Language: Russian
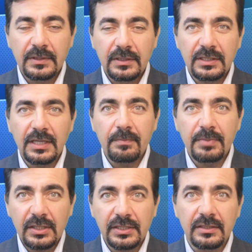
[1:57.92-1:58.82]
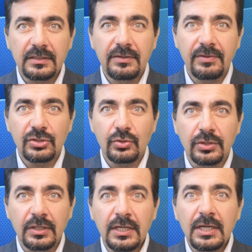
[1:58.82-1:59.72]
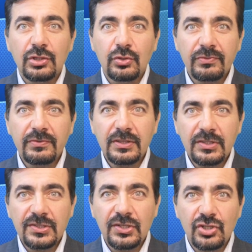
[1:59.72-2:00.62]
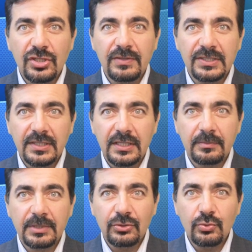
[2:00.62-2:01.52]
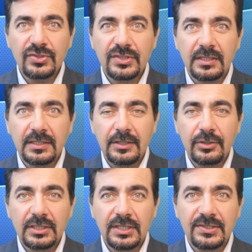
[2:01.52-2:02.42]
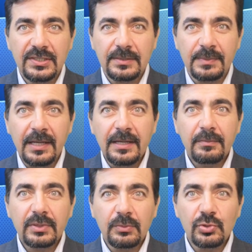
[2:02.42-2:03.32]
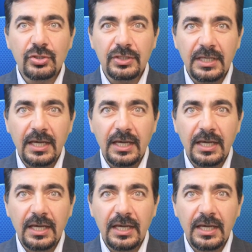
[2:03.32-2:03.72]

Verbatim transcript: «Я белый», — говорит он, — «но в 2020 году страдаю от расизма, потому что я